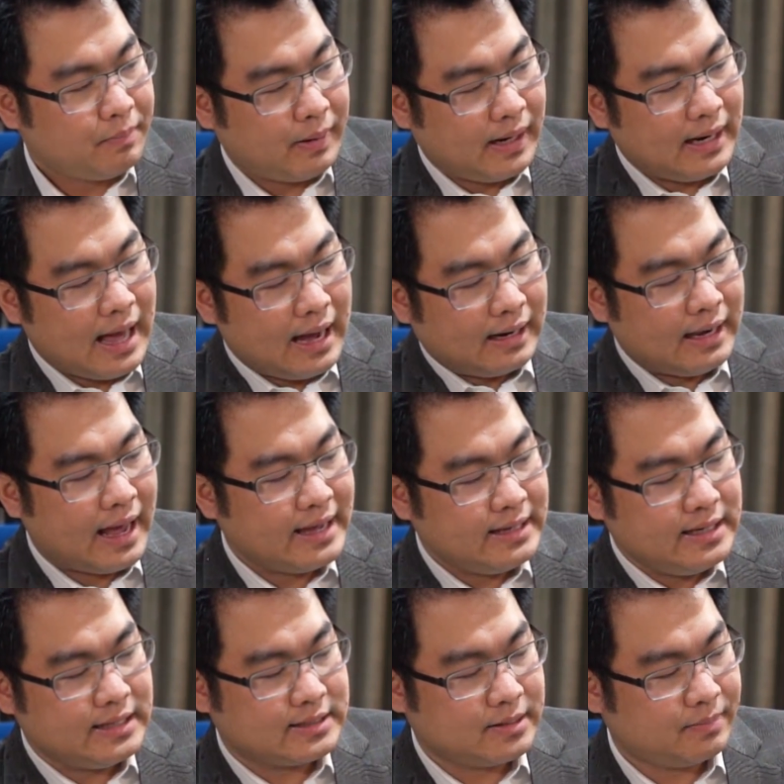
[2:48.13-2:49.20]
พลังไร้
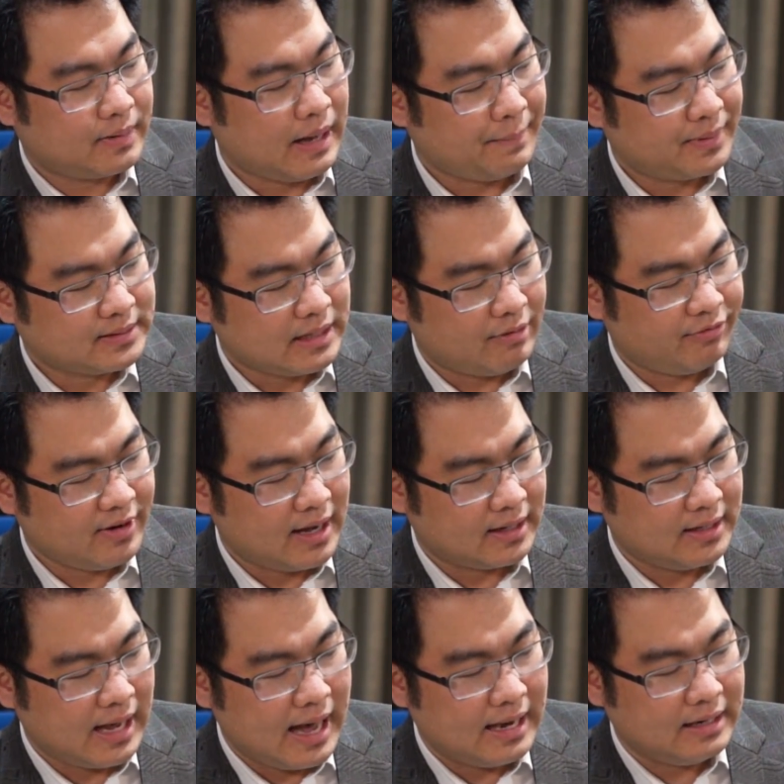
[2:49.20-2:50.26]
ขีดจำกัดภาษาฝรั่ง
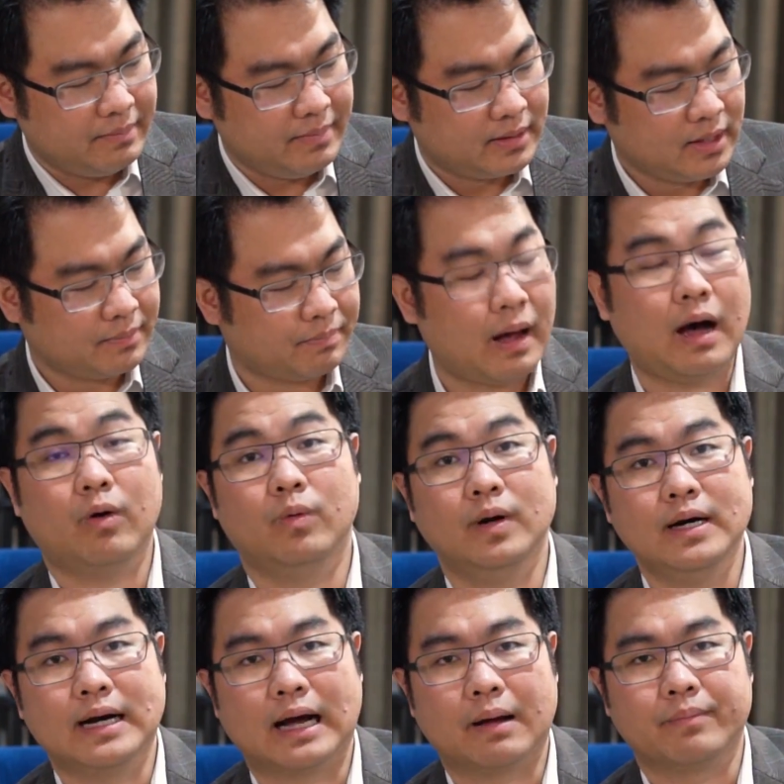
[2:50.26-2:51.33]
คือ unlimited
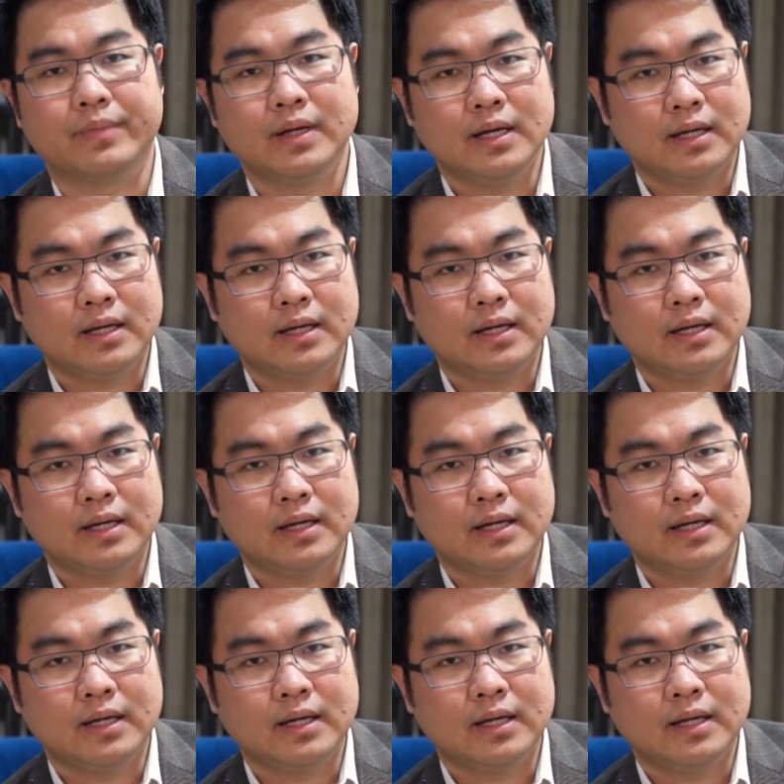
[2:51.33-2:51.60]
power ครับ